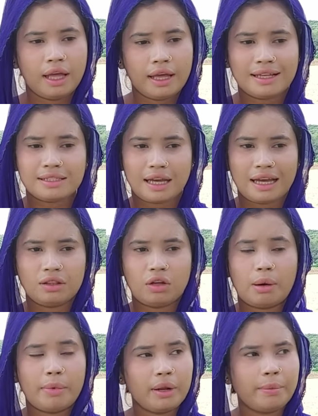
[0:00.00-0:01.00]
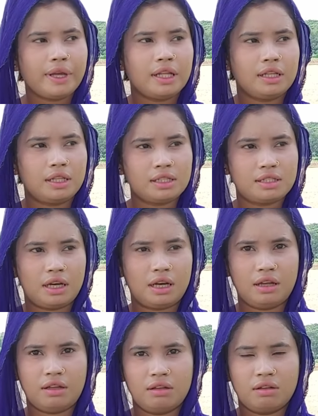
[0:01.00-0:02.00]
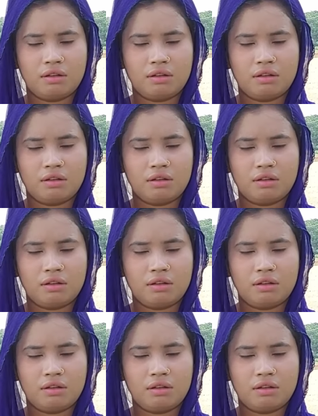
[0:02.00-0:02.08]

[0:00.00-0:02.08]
হ্যাঁ চায় তো আমারও বিয়ে দিতে মানে চায় তাহলে